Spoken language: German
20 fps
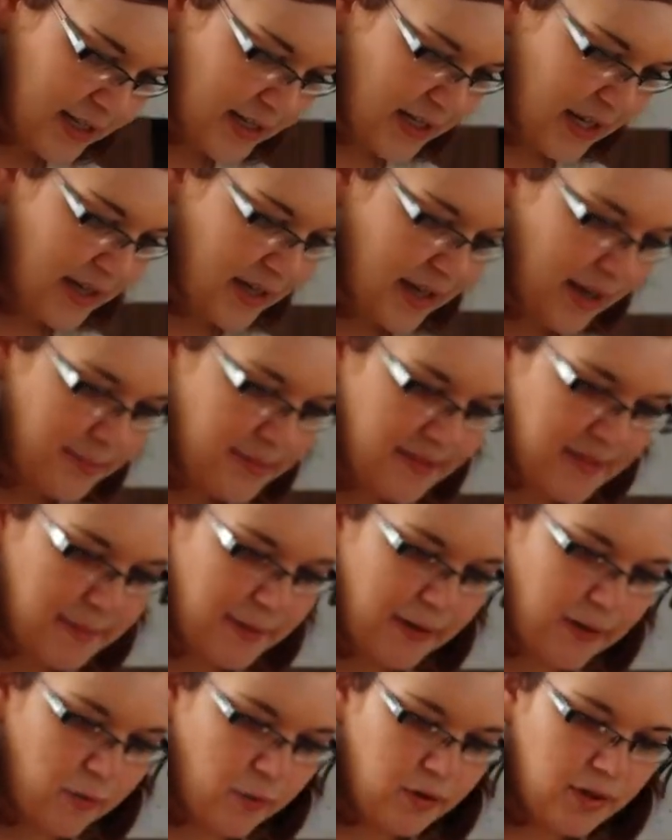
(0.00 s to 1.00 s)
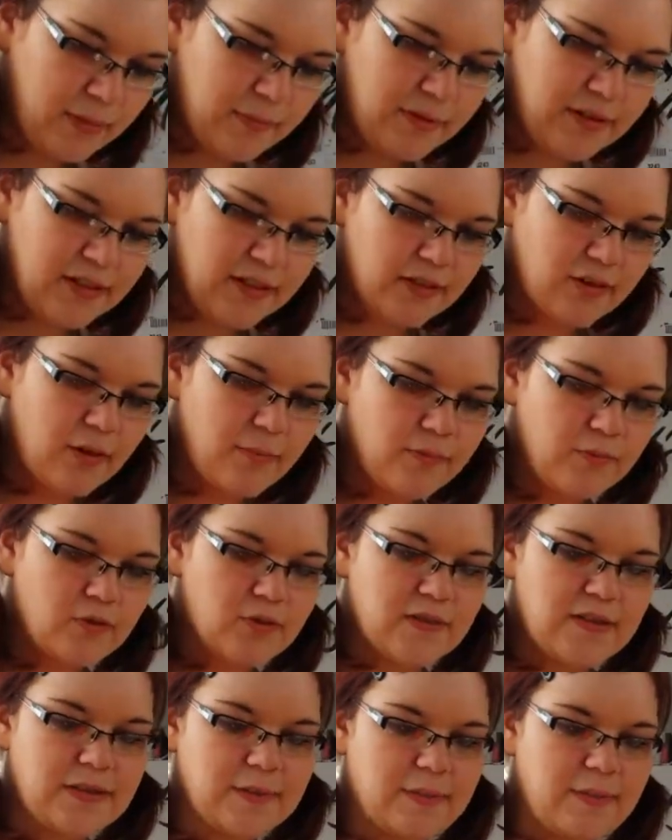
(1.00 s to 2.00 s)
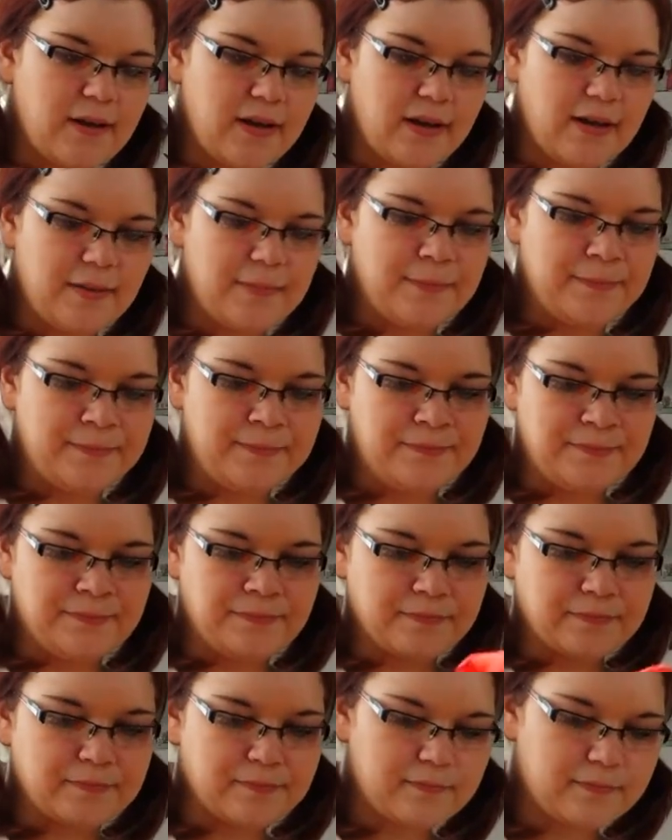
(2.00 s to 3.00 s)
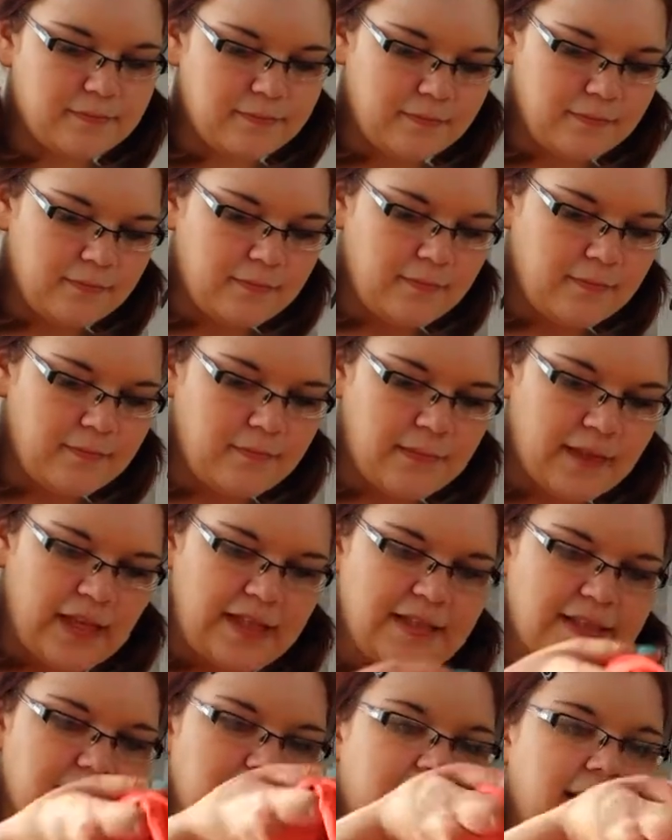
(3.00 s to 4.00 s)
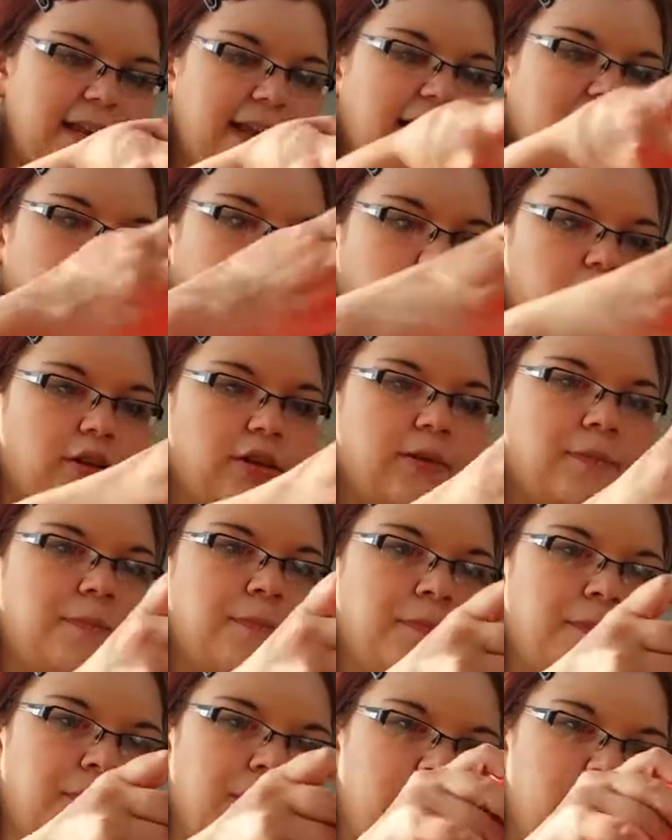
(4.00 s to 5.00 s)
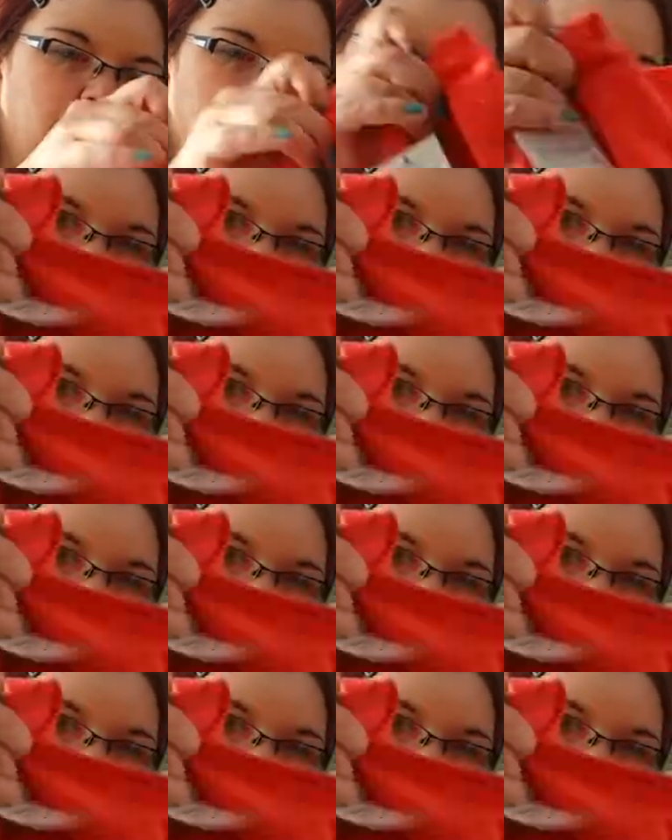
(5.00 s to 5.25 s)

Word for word: Dann habe ich zwei Röcke mitgenommen und zwar zwei lange Röcke für